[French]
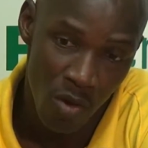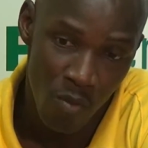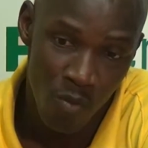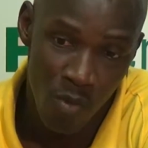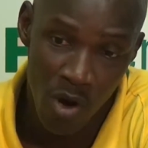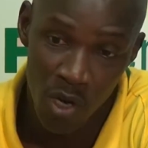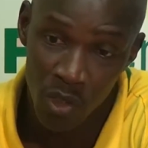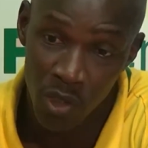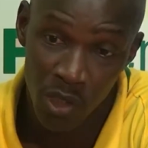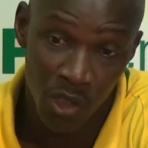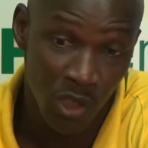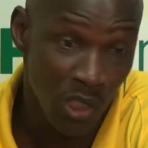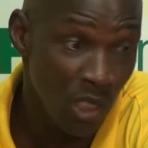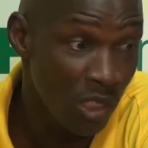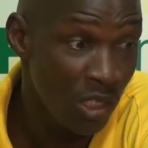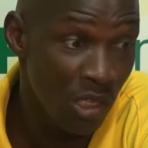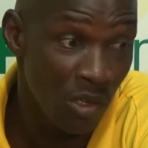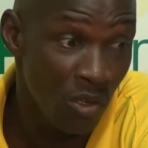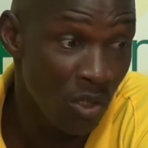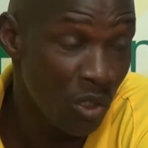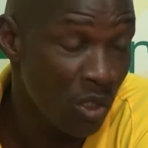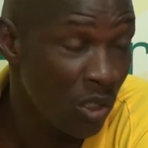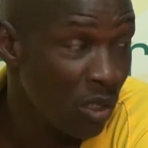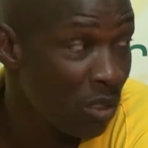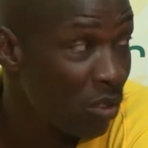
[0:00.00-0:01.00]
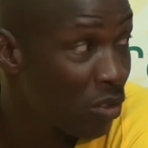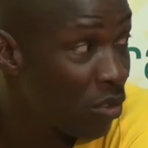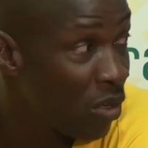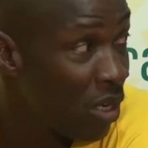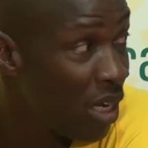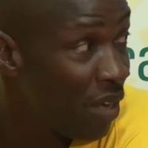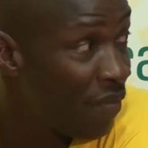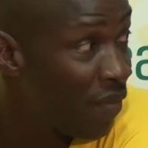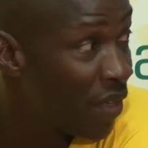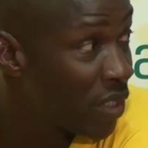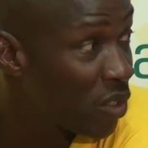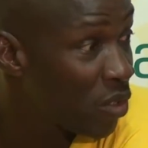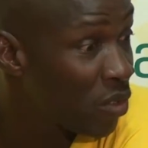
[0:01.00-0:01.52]
Moi aussi, je dis aux joueurs, de toutes
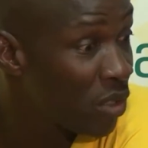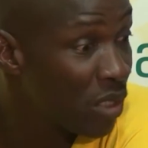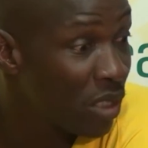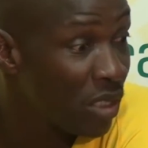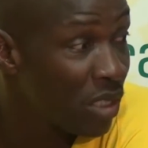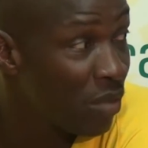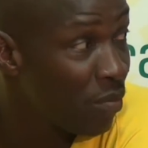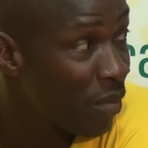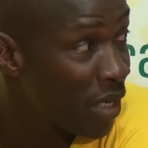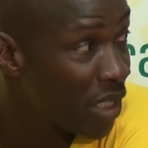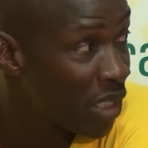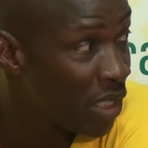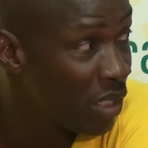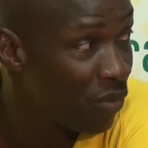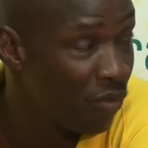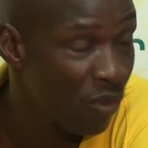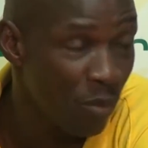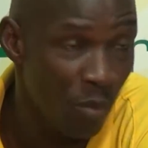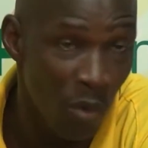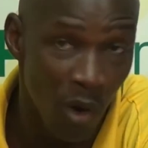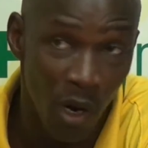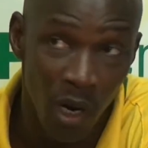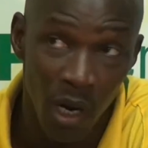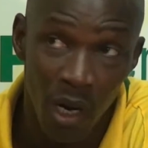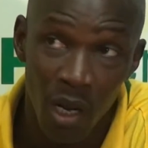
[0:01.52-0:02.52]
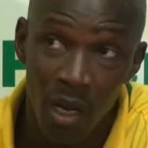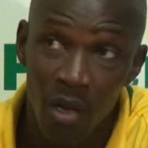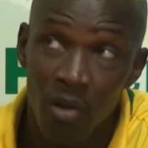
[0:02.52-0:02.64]
les façons, c'est un match de football.